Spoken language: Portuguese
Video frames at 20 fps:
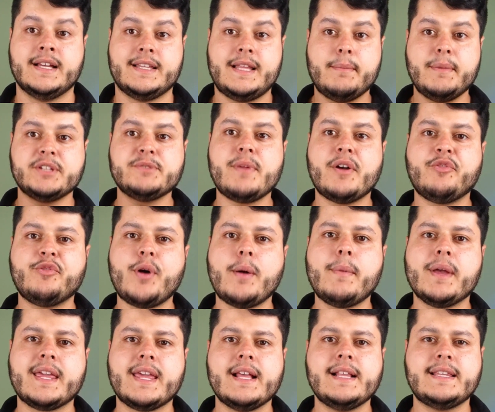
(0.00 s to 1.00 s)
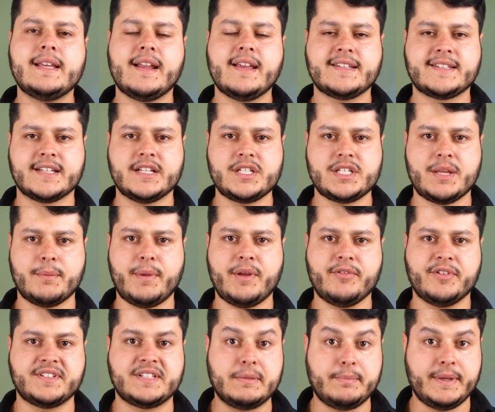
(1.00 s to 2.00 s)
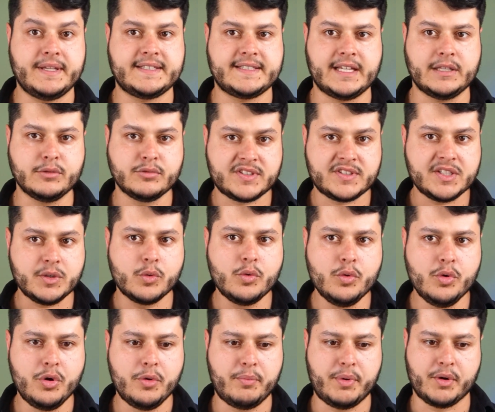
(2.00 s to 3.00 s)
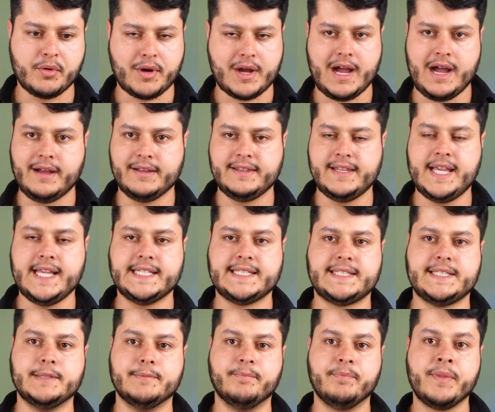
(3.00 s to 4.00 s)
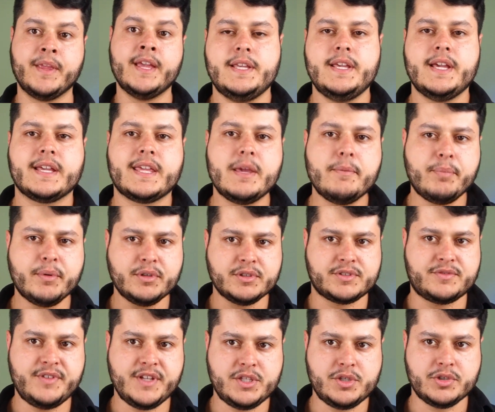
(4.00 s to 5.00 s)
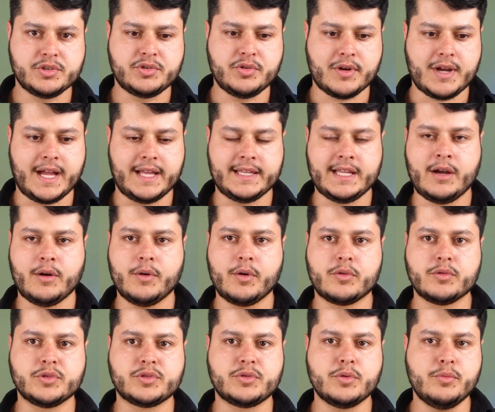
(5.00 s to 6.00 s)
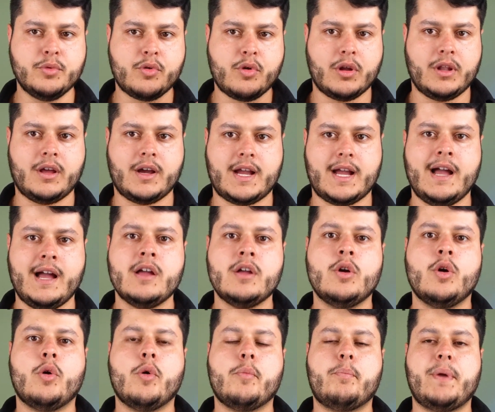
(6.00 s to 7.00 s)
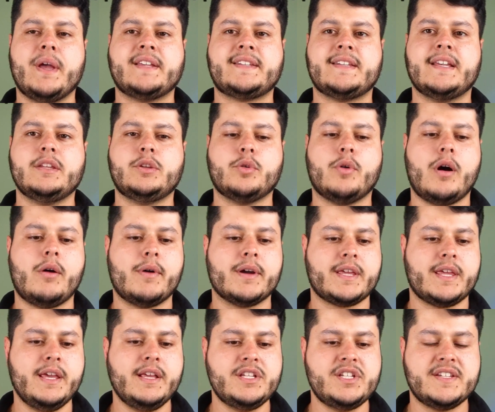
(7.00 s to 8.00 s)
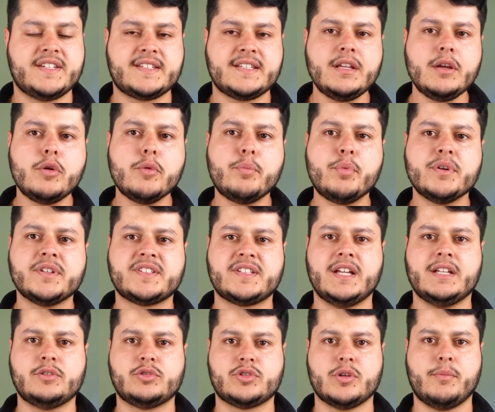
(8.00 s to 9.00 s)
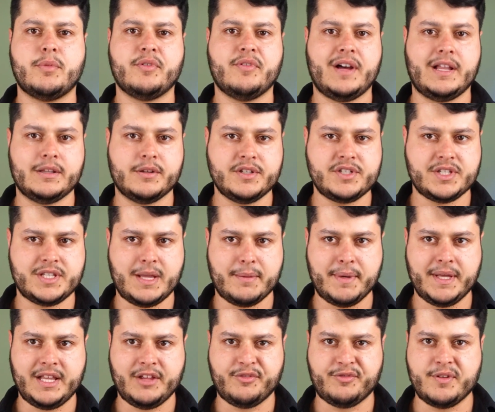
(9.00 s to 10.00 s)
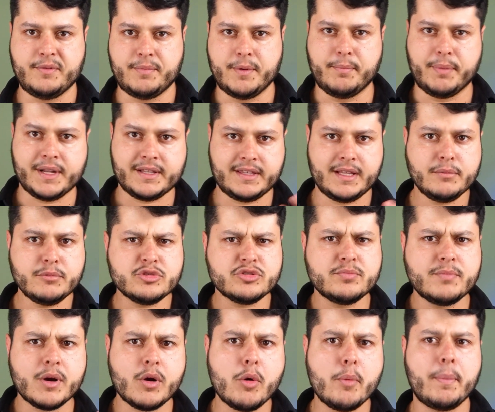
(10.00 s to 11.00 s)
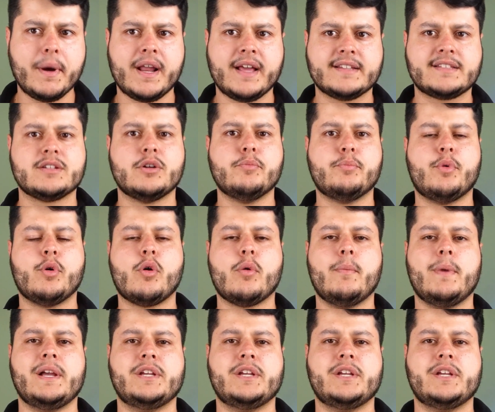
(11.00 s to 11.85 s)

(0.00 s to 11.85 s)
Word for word: Da mesma forma que é interessante também você pensar num seguro para um carro desse. E aqui para os vídeos do canal eu costumo colocar um percentual aqui de 5% sobre o valor de tabela FIP para termos uma comparação um pouco